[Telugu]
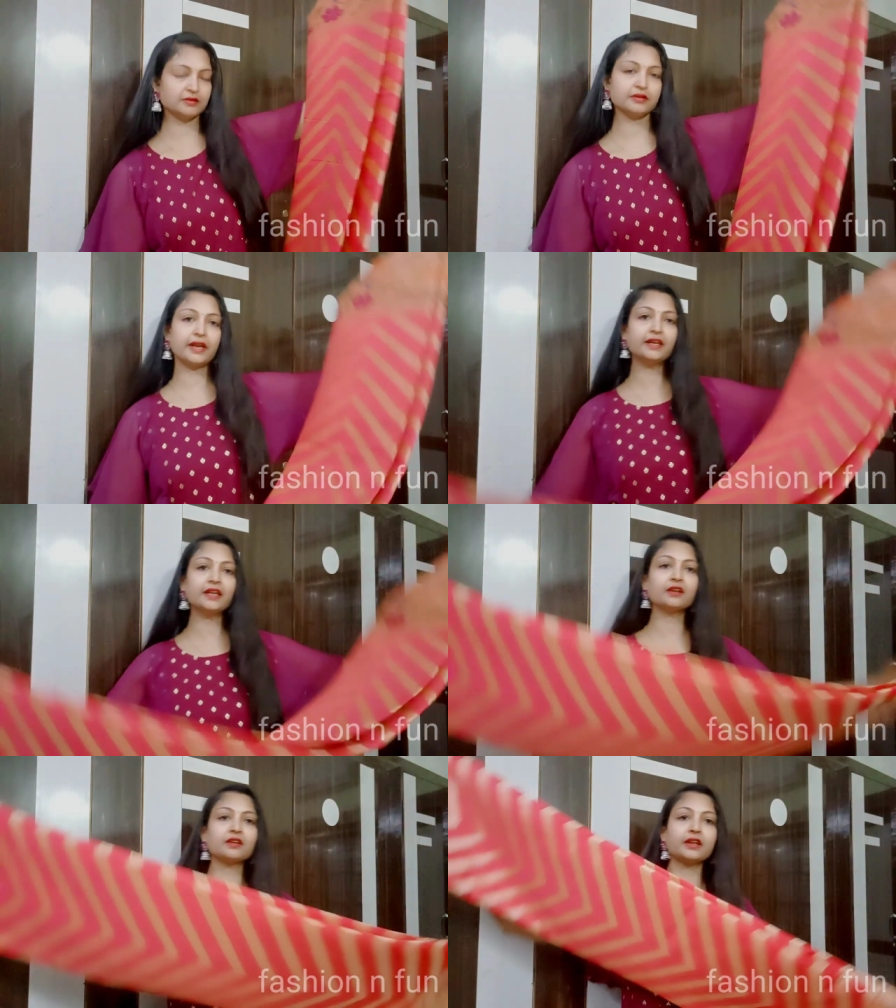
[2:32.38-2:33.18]

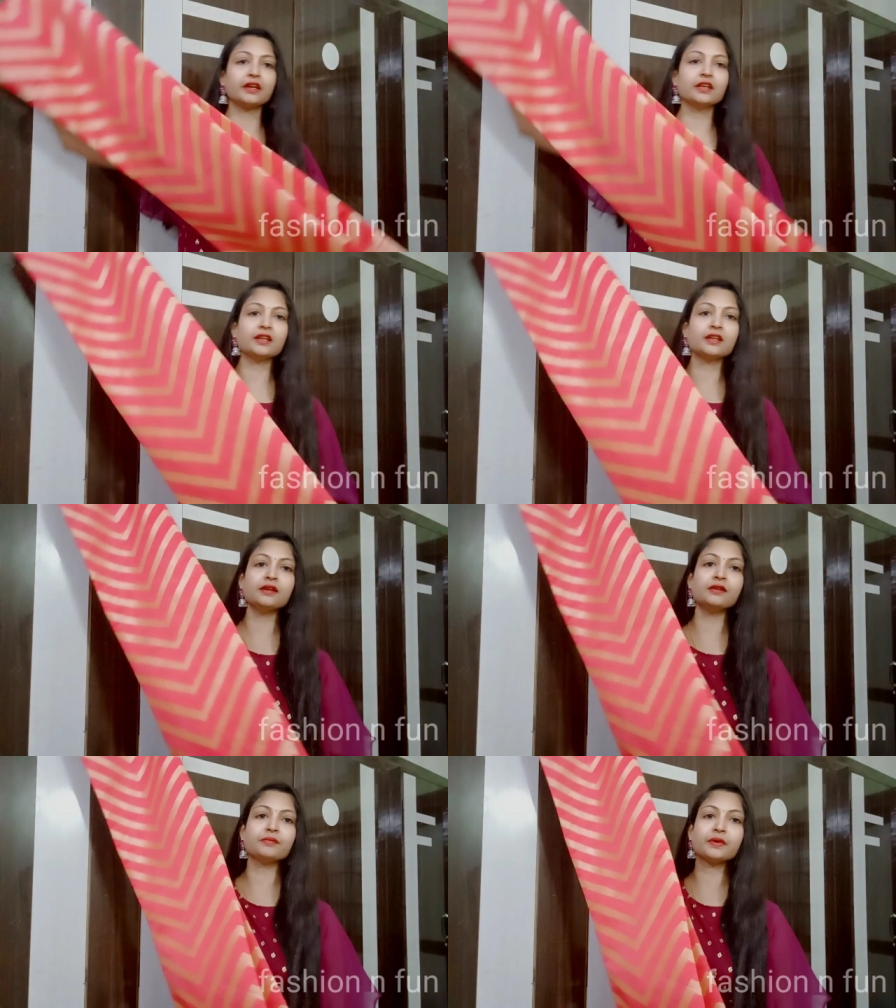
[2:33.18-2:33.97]
రెడ్ అని రెడ్
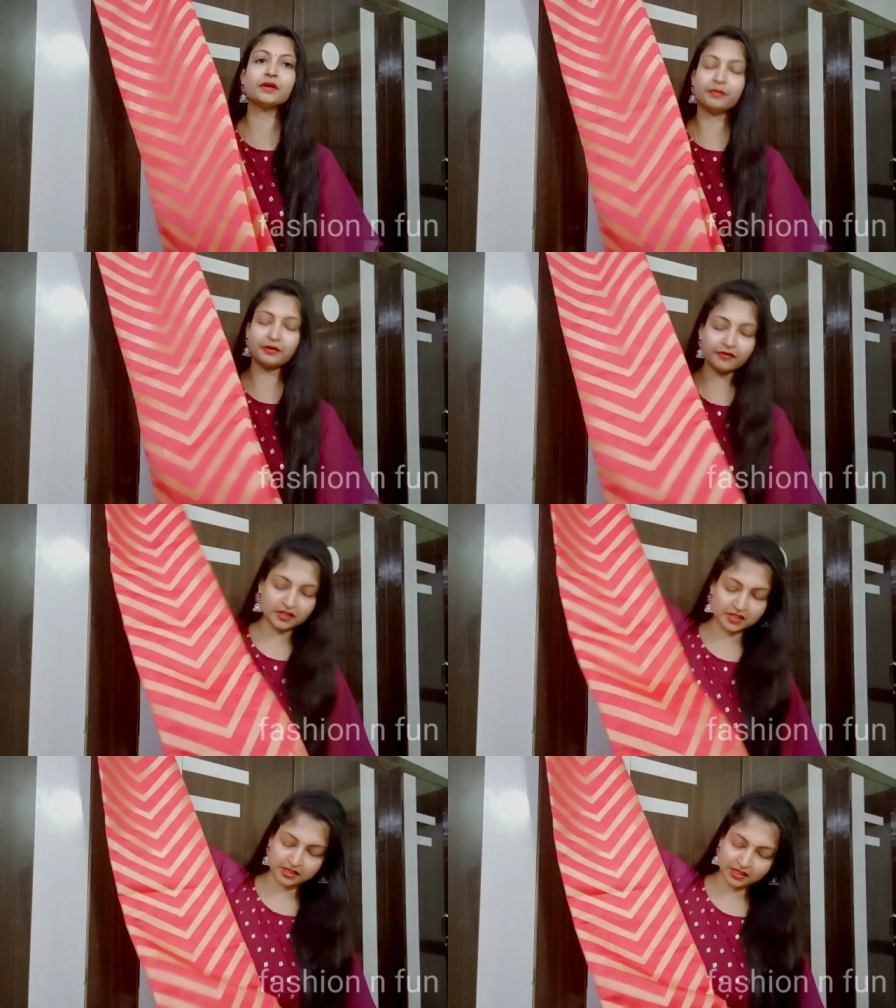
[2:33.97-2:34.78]
అని
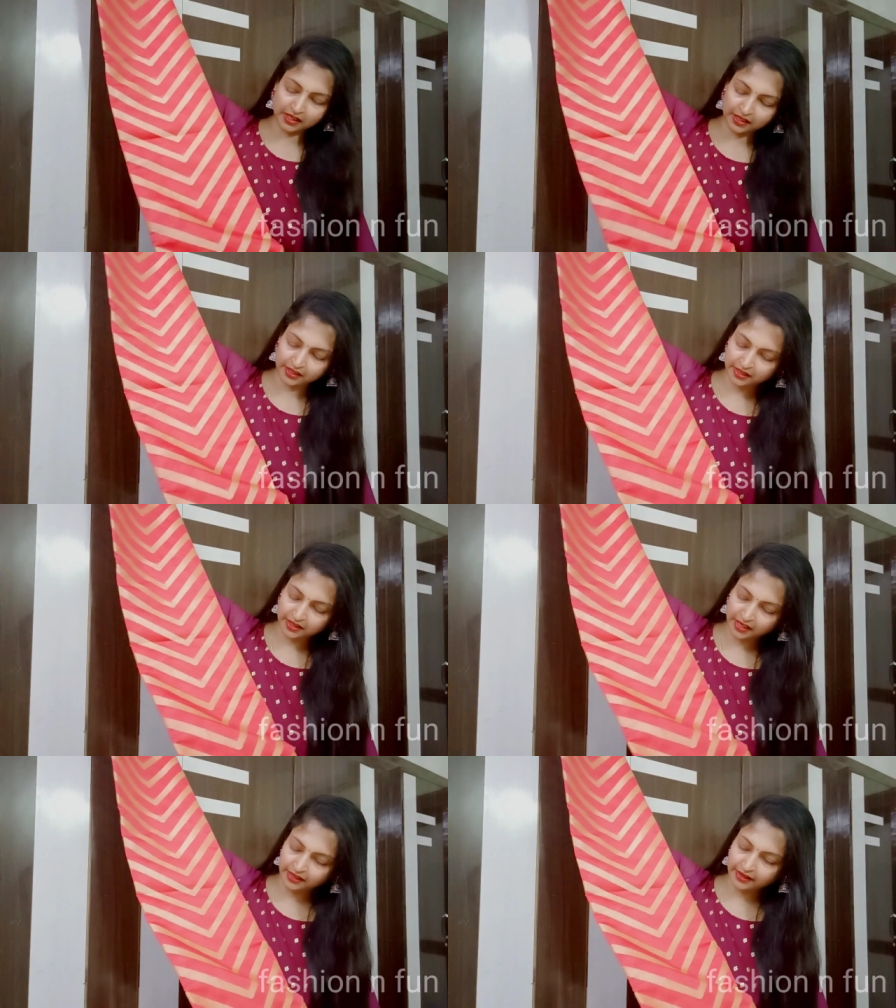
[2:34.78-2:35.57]
ప్రిఫర్ చేశానండి
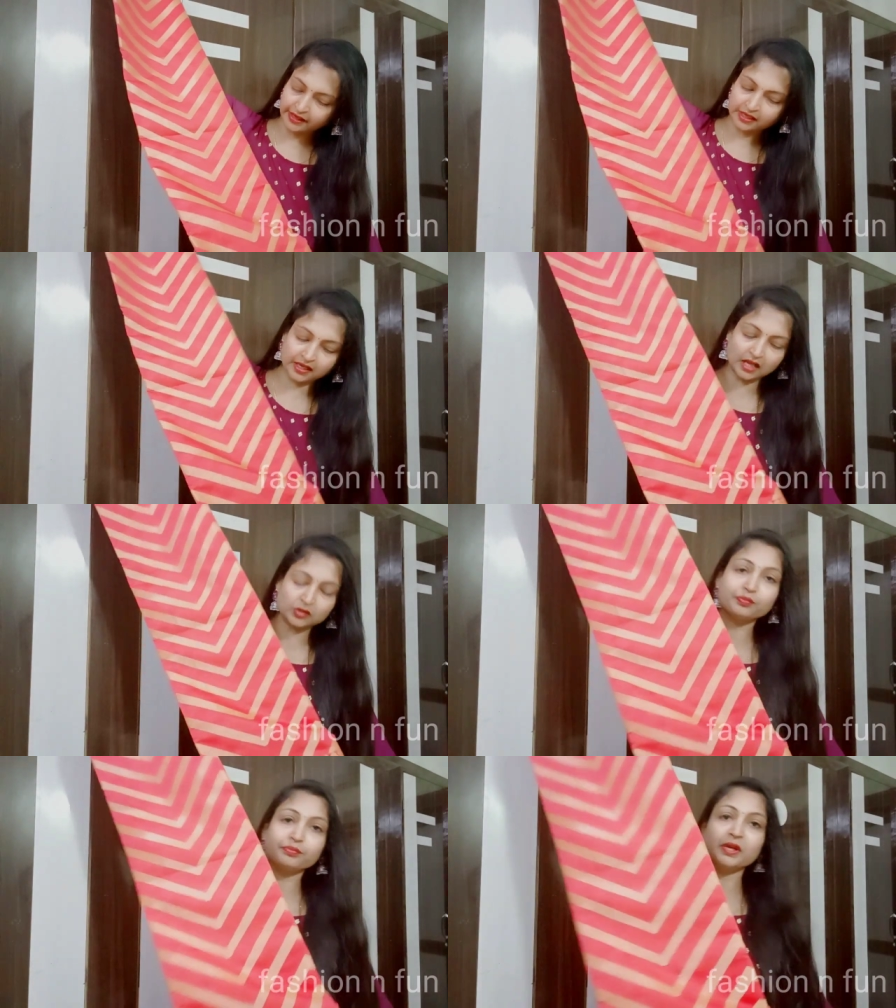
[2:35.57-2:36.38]
కానీ రెడ్
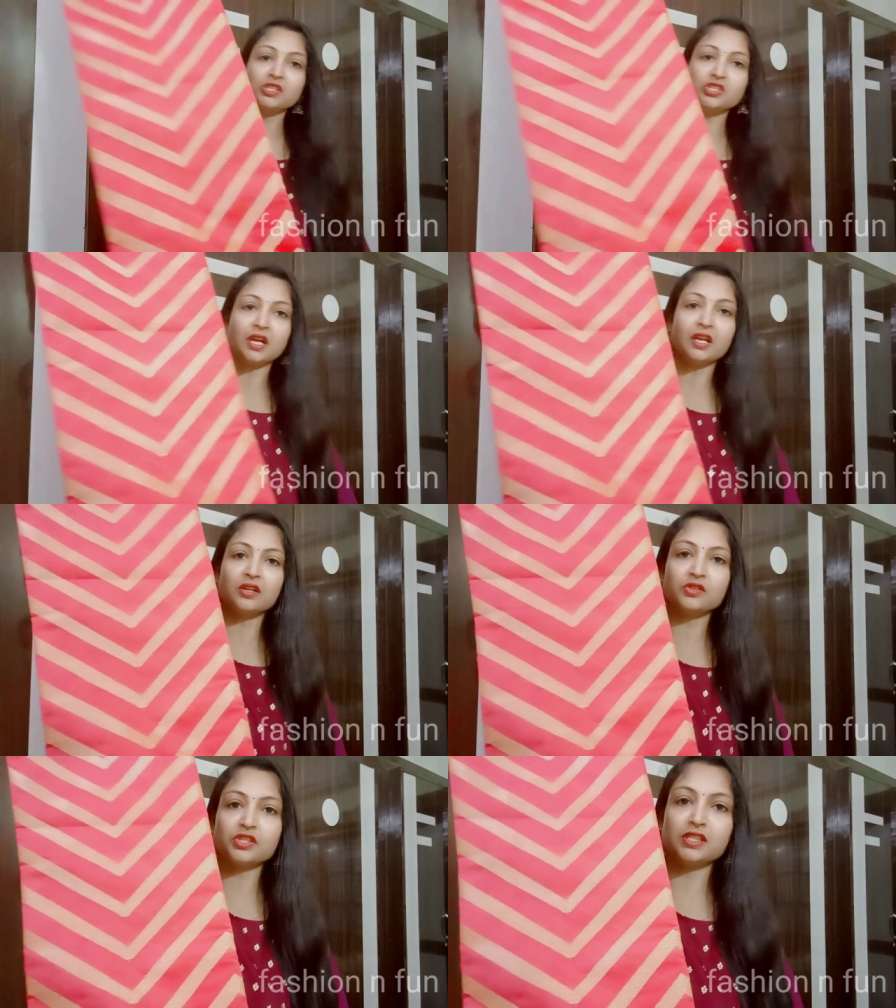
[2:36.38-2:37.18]
కాదు పీచ్
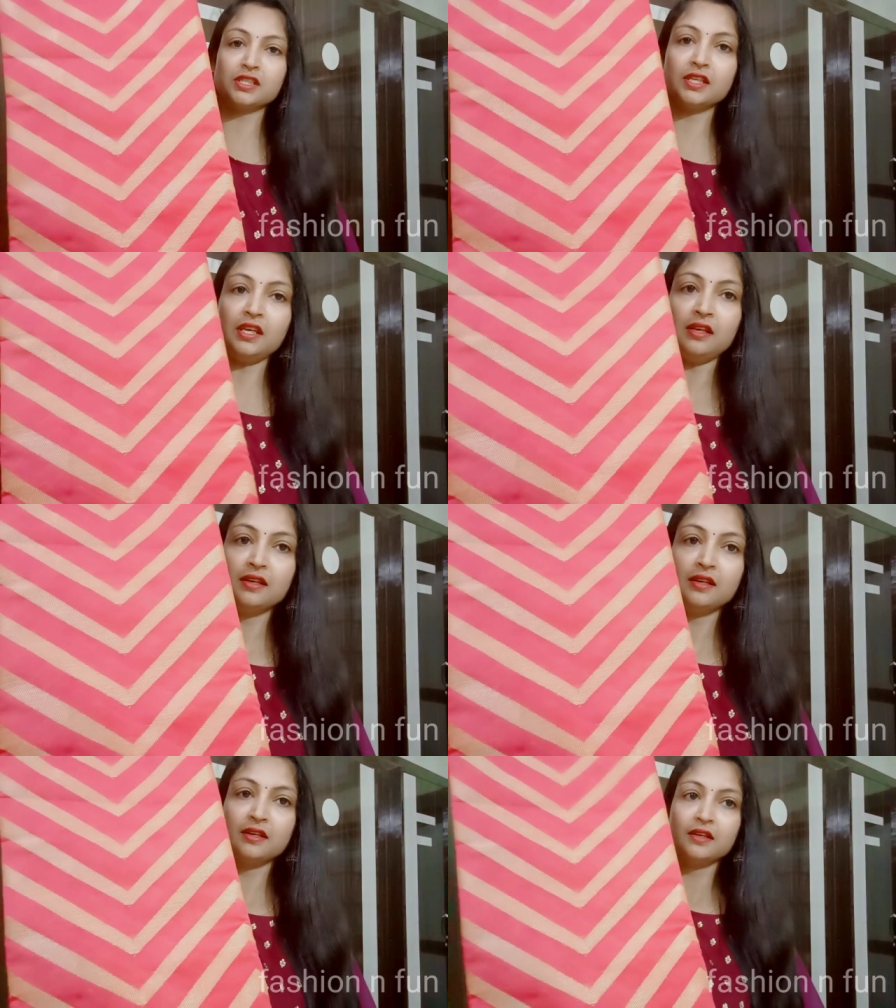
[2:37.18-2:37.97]
కలర్ వచ్చింది
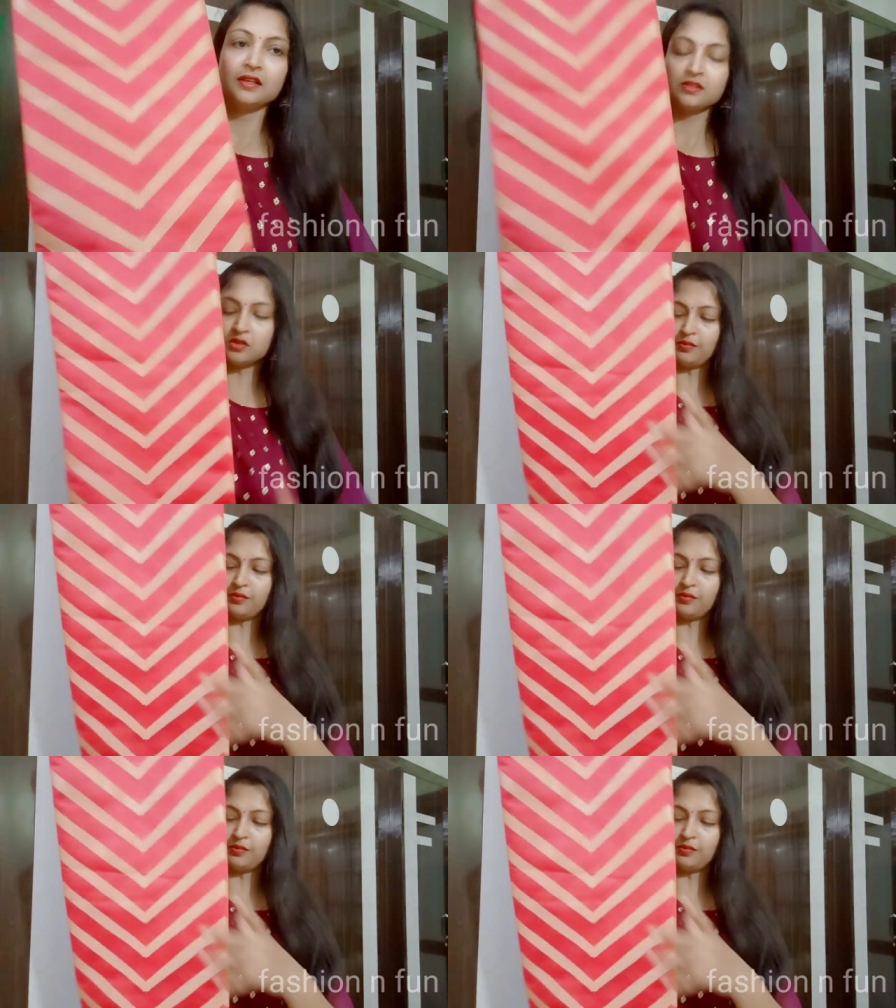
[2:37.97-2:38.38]
సో